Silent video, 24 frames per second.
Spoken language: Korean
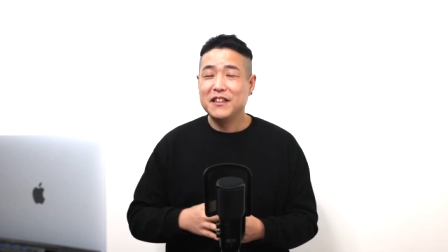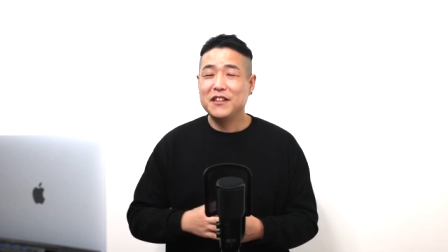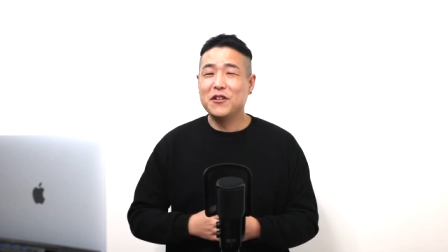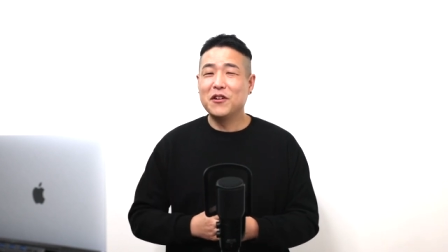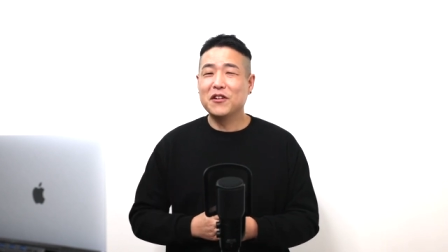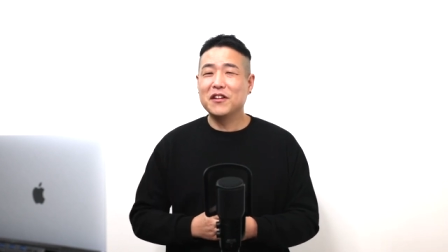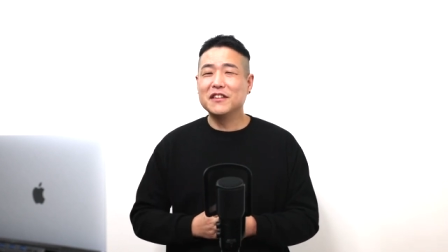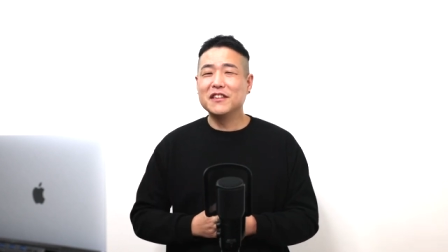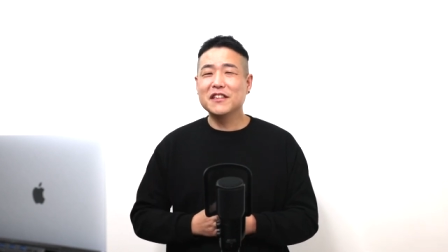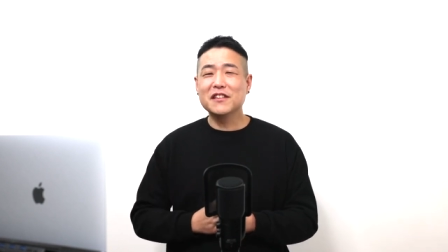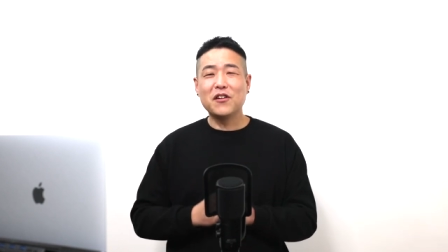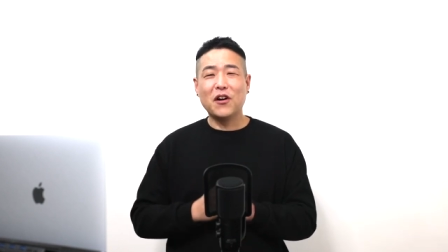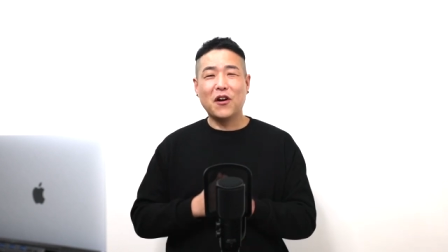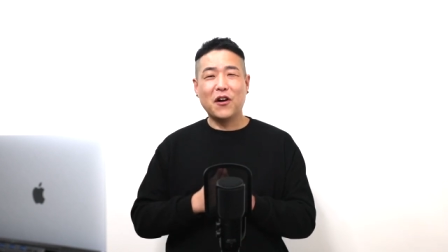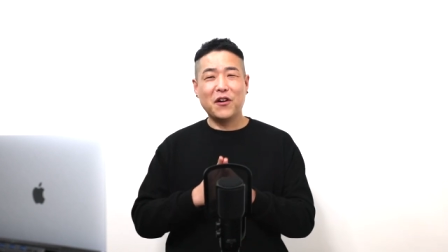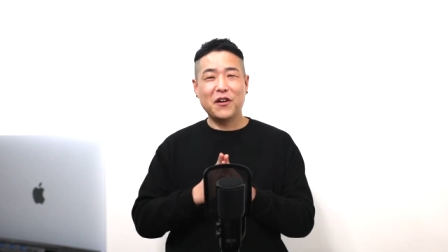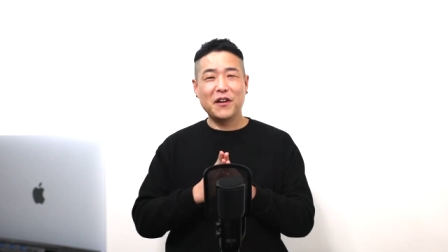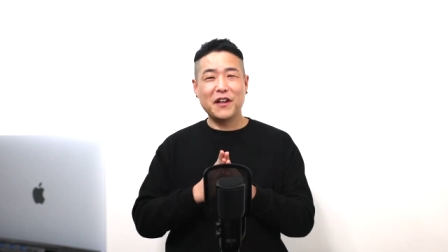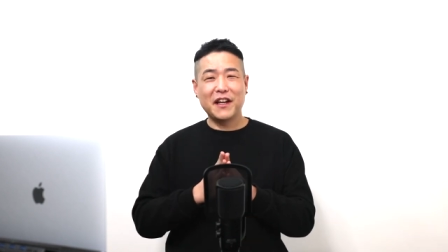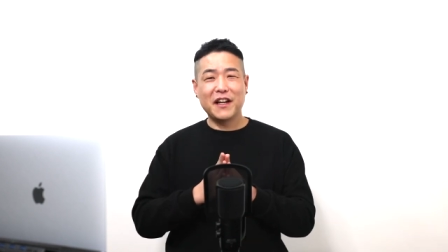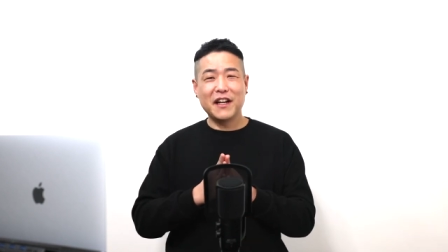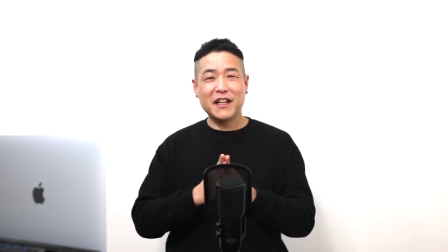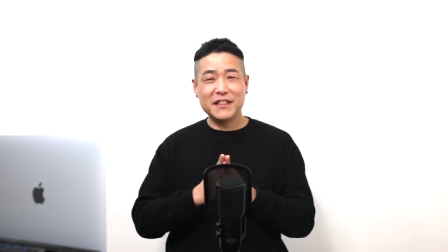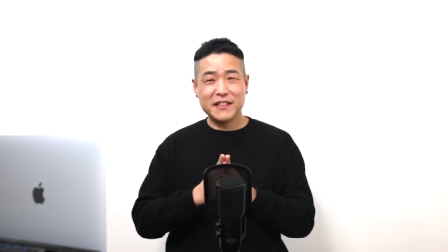여기는
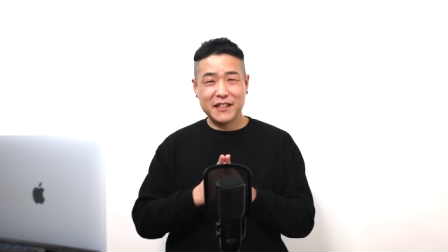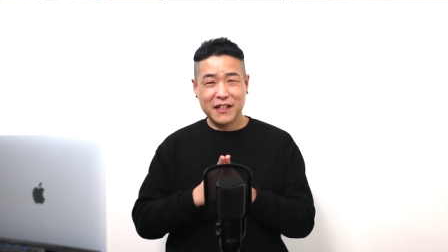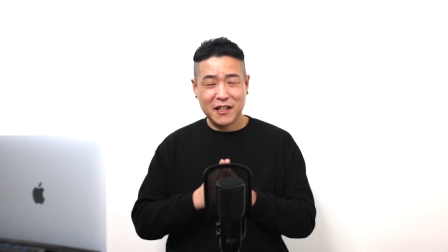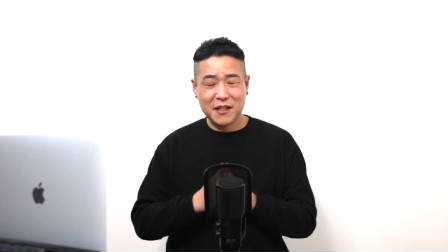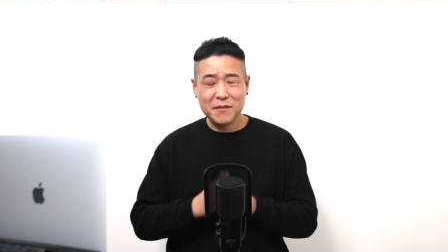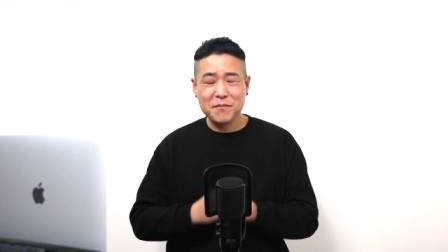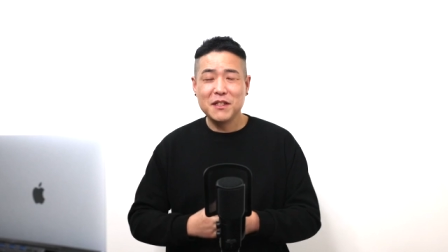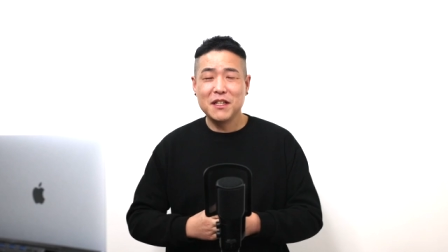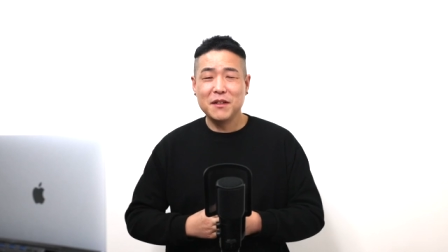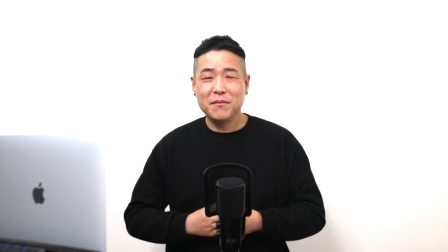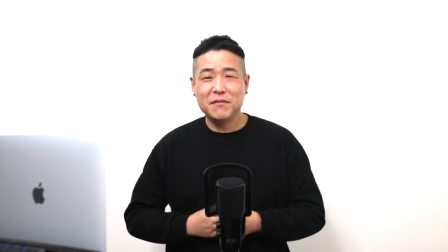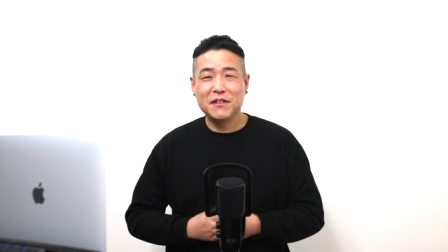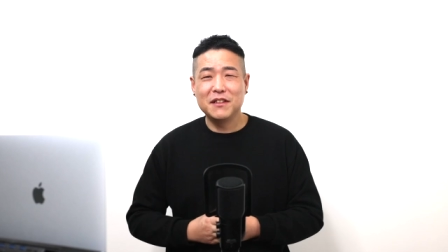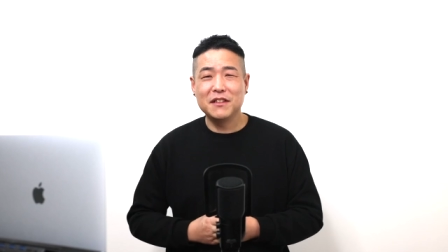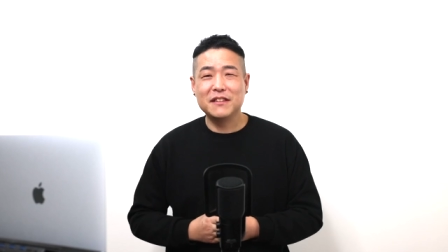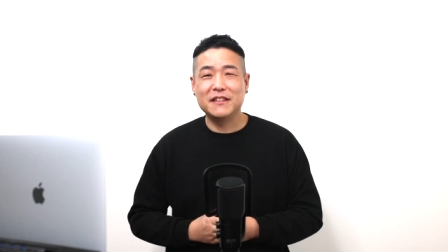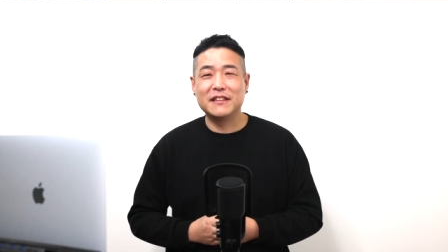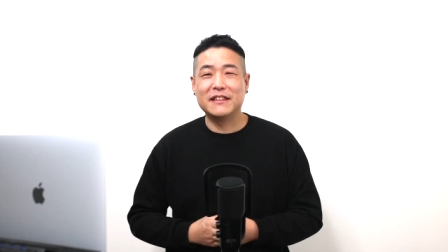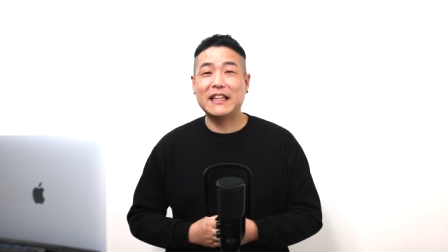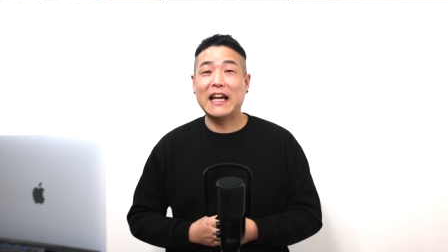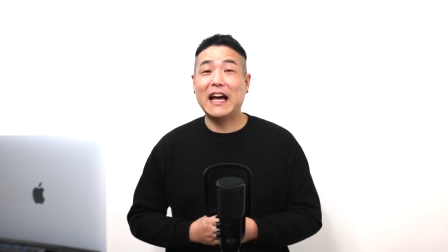거래가 참 힘든